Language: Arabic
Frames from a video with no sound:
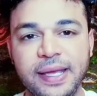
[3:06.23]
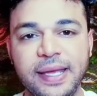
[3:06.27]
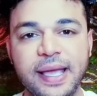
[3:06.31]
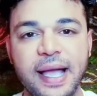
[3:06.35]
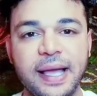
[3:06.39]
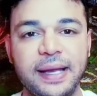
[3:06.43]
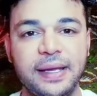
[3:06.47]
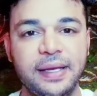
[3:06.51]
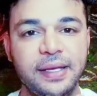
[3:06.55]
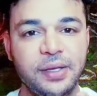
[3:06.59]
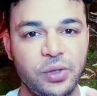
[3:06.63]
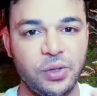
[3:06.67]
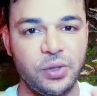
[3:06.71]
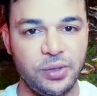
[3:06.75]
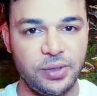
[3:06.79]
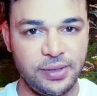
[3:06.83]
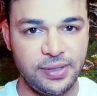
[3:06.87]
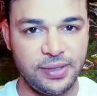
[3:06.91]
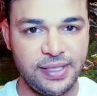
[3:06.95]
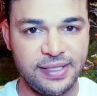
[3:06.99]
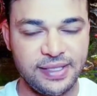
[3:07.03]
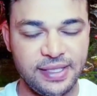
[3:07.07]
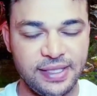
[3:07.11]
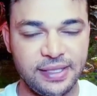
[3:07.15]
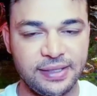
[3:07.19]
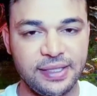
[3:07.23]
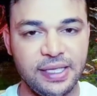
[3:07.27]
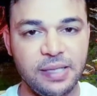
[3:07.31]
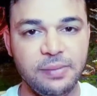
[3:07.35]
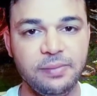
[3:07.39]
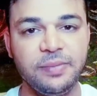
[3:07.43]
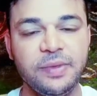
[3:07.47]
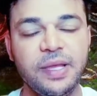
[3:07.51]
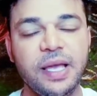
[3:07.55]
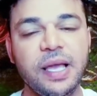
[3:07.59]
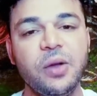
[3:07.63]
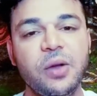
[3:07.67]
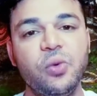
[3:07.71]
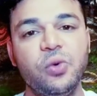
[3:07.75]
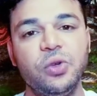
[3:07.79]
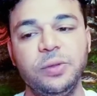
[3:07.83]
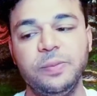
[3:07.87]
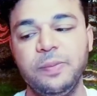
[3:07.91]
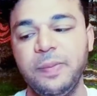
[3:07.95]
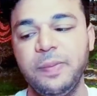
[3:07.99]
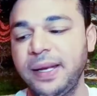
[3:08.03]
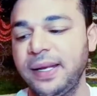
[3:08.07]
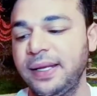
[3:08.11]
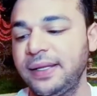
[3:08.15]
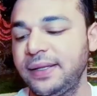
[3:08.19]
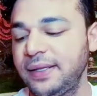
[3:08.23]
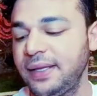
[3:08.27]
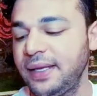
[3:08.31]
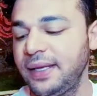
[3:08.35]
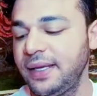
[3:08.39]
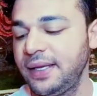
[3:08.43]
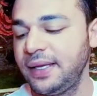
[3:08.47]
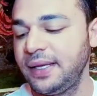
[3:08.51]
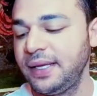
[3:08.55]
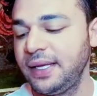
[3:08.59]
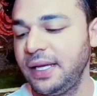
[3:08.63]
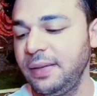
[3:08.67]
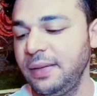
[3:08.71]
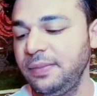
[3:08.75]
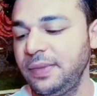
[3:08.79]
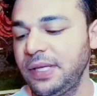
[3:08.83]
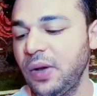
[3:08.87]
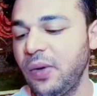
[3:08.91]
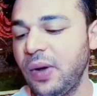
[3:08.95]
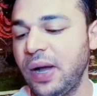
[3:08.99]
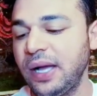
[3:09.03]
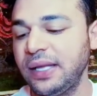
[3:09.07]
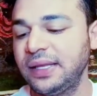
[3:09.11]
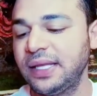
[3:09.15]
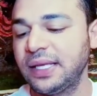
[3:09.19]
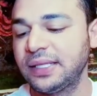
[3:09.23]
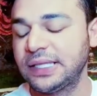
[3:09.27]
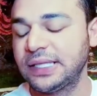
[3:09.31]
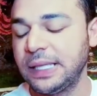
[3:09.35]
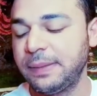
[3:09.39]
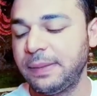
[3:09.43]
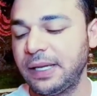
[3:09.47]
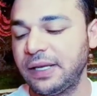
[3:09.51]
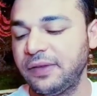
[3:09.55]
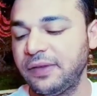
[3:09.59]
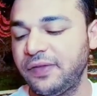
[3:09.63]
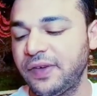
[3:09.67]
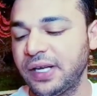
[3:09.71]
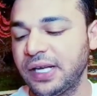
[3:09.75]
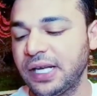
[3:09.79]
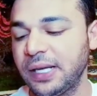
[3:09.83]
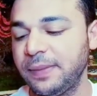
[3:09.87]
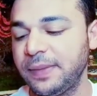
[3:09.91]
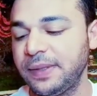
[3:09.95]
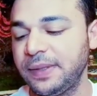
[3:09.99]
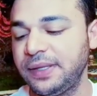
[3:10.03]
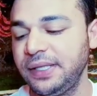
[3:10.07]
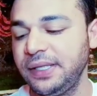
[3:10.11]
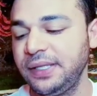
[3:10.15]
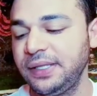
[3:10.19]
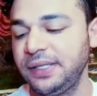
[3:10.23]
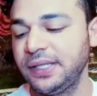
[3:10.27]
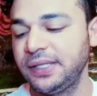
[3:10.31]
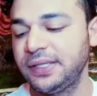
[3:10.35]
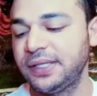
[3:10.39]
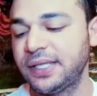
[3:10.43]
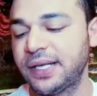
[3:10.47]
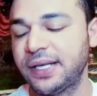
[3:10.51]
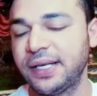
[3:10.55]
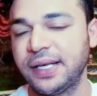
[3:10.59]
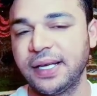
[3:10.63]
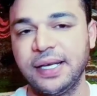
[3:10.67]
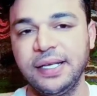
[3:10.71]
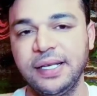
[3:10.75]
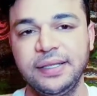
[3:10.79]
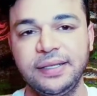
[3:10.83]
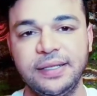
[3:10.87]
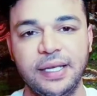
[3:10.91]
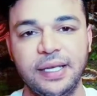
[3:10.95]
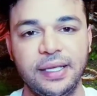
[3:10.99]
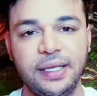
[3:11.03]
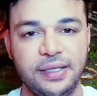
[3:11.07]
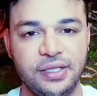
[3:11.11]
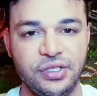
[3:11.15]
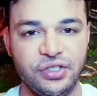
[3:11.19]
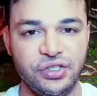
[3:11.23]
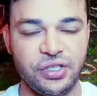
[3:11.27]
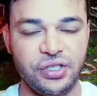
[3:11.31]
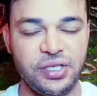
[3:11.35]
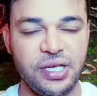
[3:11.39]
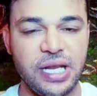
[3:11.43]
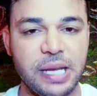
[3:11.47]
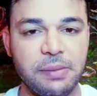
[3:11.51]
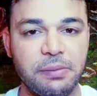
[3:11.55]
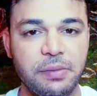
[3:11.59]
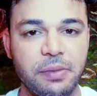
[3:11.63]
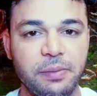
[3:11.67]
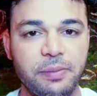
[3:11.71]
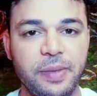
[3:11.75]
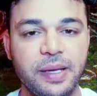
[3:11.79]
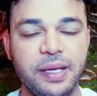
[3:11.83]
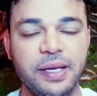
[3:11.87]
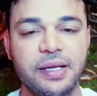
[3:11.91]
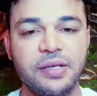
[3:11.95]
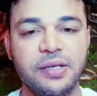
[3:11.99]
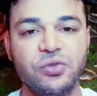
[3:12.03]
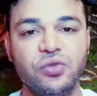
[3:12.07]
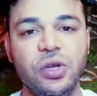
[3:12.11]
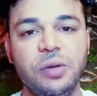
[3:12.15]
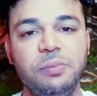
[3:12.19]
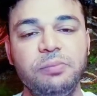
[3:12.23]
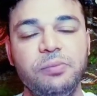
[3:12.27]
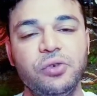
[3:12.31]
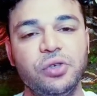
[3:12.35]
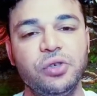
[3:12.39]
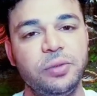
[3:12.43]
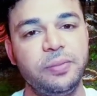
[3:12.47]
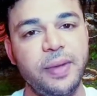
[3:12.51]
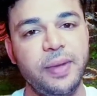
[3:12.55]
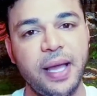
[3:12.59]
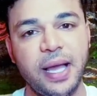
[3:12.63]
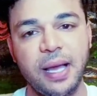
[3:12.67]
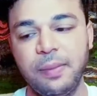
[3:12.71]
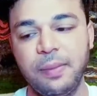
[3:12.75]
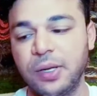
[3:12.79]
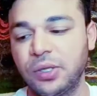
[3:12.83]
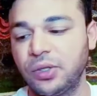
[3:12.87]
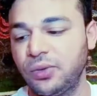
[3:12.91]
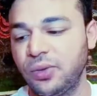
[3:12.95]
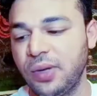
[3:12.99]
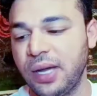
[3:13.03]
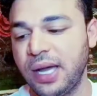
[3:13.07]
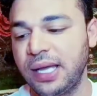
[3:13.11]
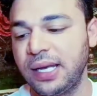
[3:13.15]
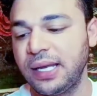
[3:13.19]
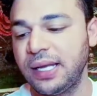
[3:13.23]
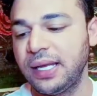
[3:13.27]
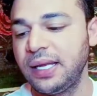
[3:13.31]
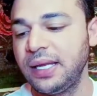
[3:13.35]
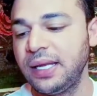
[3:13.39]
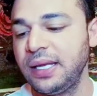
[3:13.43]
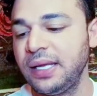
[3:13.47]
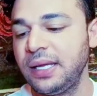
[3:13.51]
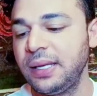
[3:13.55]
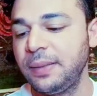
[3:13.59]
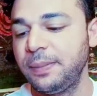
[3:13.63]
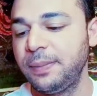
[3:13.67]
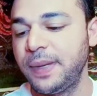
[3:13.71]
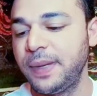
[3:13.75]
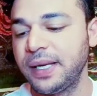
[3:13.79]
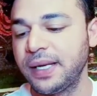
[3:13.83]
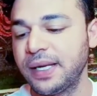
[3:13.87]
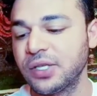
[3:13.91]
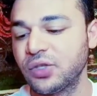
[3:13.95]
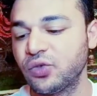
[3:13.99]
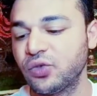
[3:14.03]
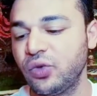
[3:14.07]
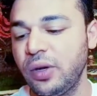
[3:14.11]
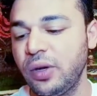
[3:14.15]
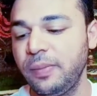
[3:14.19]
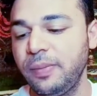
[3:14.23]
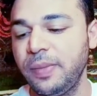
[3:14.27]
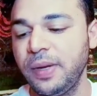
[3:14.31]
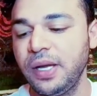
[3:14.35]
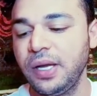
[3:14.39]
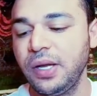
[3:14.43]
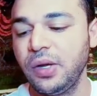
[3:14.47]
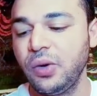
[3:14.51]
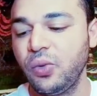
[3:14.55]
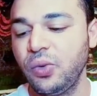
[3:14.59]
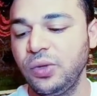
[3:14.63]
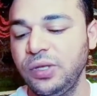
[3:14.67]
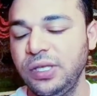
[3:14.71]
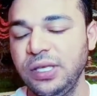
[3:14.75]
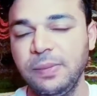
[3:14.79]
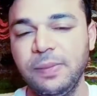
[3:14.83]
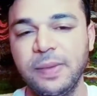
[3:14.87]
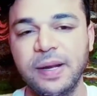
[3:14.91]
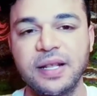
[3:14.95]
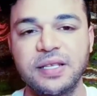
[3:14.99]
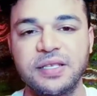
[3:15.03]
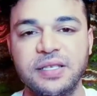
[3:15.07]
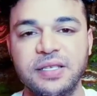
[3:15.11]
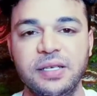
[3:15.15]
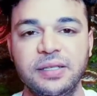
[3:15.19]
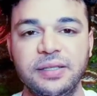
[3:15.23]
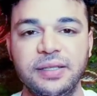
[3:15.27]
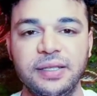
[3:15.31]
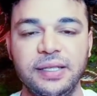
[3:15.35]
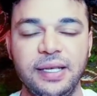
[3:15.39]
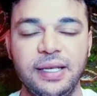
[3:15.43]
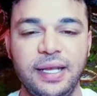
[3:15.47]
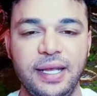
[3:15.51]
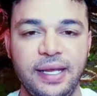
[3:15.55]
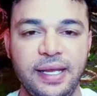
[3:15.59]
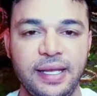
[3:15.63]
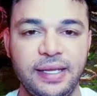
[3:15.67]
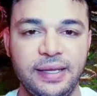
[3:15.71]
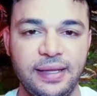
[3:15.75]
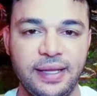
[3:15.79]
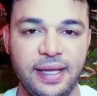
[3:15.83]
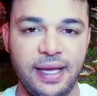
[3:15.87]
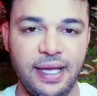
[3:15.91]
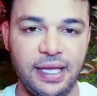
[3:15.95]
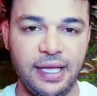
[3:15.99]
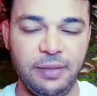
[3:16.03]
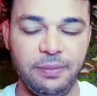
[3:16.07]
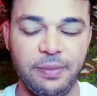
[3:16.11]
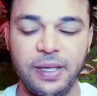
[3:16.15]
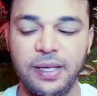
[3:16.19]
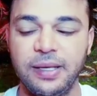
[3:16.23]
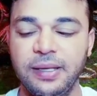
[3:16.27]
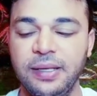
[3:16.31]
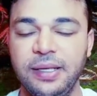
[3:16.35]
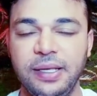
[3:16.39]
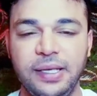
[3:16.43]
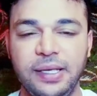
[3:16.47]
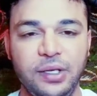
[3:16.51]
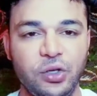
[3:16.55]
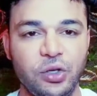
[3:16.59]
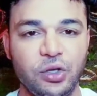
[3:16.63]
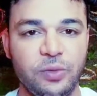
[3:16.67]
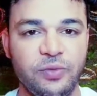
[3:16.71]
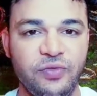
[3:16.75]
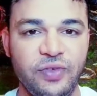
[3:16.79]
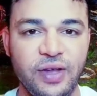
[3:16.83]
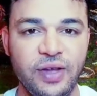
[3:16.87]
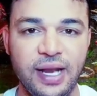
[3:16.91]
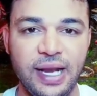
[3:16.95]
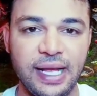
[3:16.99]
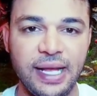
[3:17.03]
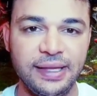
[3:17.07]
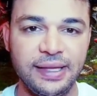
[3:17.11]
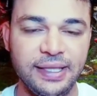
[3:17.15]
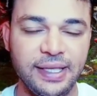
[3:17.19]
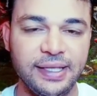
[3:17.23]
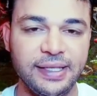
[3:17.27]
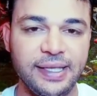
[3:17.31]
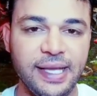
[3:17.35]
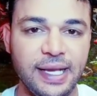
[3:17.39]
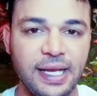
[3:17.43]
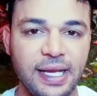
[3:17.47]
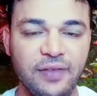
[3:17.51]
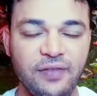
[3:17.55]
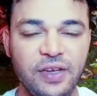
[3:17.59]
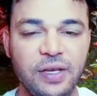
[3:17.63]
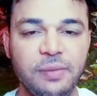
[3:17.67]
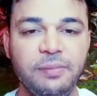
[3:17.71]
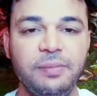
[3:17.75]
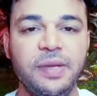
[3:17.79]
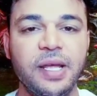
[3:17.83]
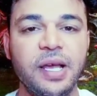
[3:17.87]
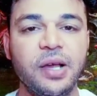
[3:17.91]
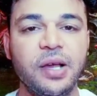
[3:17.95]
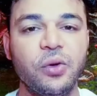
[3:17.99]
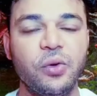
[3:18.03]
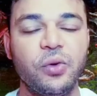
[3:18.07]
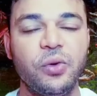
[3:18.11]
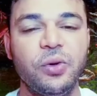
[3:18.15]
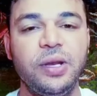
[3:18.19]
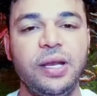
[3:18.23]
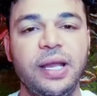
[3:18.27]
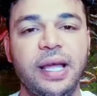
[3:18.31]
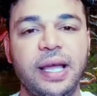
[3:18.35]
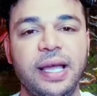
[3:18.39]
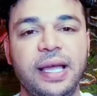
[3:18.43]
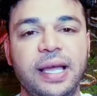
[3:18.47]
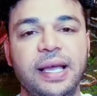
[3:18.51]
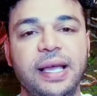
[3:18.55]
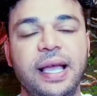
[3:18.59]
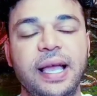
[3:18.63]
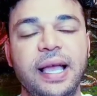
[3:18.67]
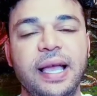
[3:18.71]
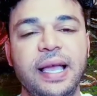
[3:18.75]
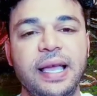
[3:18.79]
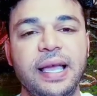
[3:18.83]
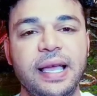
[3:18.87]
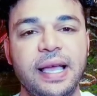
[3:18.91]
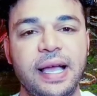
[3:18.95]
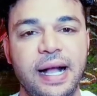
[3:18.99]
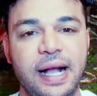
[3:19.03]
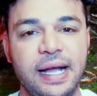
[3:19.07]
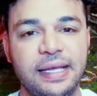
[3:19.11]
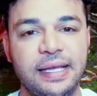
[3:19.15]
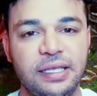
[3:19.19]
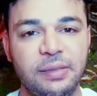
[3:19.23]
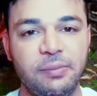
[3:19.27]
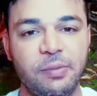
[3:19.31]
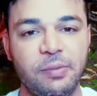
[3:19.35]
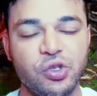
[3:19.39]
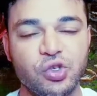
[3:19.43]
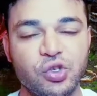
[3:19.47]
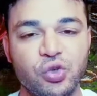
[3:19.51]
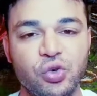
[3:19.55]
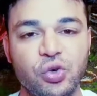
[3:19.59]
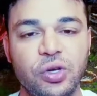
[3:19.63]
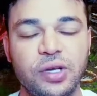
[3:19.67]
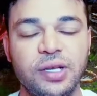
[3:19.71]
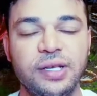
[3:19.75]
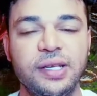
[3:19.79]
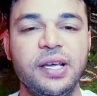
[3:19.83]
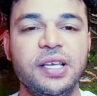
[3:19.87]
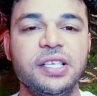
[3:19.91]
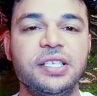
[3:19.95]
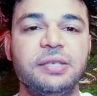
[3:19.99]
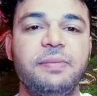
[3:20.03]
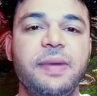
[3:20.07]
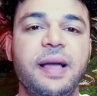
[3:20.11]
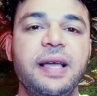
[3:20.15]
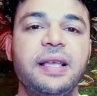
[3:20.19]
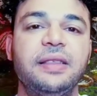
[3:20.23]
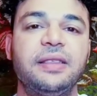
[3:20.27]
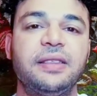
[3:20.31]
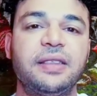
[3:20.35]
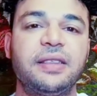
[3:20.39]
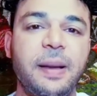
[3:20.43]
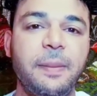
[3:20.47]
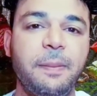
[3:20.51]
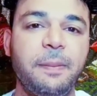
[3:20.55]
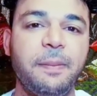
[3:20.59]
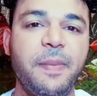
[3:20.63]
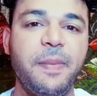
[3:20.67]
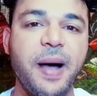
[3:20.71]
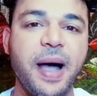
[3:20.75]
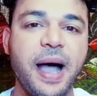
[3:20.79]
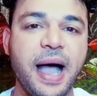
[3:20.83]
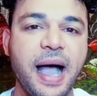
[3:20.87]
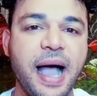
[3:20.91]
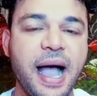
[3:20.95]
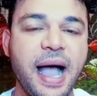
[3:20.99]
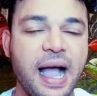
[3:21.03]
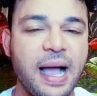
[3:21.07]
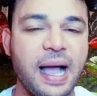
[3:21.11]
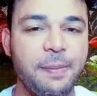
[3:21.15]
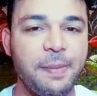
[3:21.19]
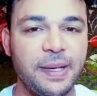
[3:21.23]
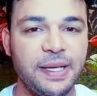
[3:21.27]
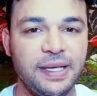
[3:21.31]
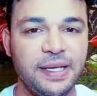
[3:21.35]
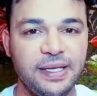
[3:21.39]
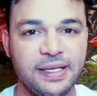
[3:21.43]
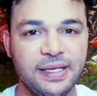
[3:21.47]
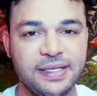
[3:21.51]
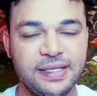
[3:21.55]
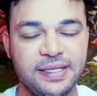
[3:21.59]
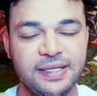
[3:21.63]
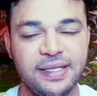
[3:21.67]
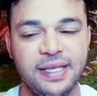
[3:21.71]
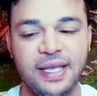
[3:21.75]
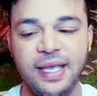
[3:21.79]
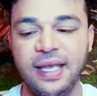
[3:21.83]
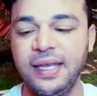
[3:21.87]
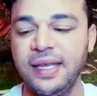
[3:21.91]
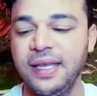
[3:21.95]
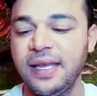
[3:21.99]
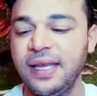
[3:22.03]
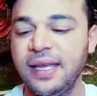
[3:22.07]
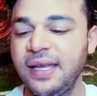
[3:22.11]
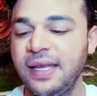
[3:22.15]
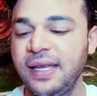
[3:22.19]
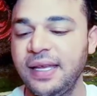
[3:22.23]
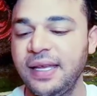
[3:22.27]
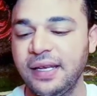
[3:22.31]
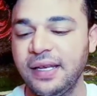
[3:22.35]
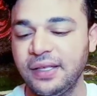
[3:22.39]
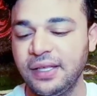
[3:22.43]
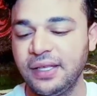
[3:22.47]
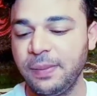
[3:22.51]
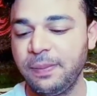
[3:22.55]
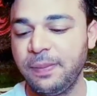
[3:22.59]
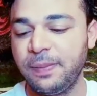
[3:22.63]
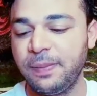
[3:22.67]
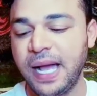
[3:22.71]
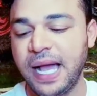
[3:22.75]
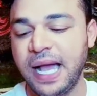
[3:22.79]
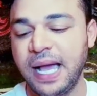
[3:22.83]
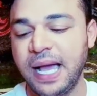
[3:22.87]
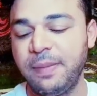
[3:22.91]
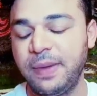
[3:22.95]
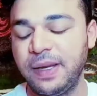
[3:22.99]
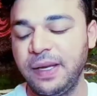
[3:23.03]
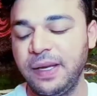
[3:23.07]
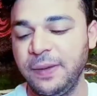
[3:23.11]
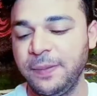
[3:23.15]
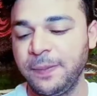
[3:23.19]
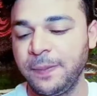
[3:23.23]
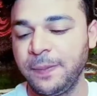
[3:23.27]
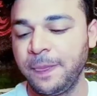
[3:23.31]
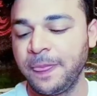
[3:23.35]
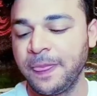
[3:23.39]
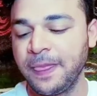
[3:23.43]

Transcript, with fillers: يعني نزلت امتى واتبنت امتى وعندك طبعا في رقم اتنين تقدر انك انت تشتريها من بنك سواب وتبيعها برضو على بنك سواب ودي المنصات اللي هي الدعيمة ليهم فلحد كده احنا فهمنا كل حاجة عن المشروع ناقص بقى نطبق عملي ازاي نطبق عملي